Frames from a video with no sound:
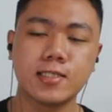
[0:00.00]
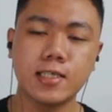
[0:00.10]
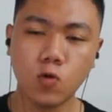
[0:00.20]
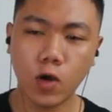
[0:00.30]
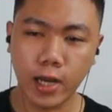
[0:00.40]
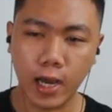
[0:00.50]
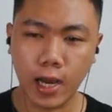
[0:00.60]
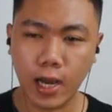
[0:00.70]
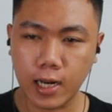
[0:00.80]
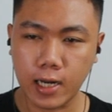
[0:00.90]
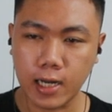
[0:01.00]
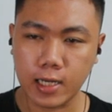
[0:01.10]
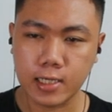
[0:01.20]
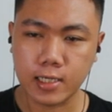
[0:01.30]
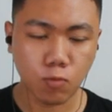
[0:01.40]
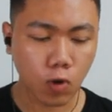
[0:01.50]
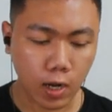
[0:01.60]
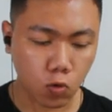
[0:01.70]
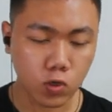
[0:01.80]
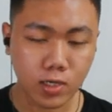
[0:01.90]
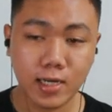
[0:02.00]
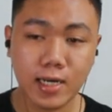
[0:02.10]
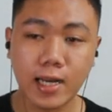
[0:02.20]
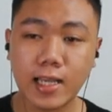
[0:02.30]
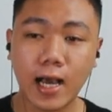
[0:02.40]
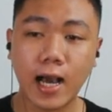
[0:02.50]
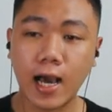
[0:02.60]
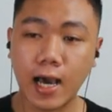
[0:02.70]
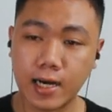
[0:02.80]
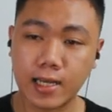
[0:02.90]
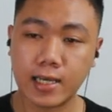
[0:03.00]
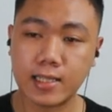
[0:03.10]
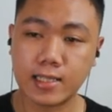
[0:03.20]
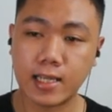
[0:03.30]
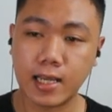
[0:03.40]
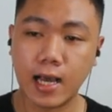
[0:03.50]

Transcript: jadi gua ada nemu akun dari arcade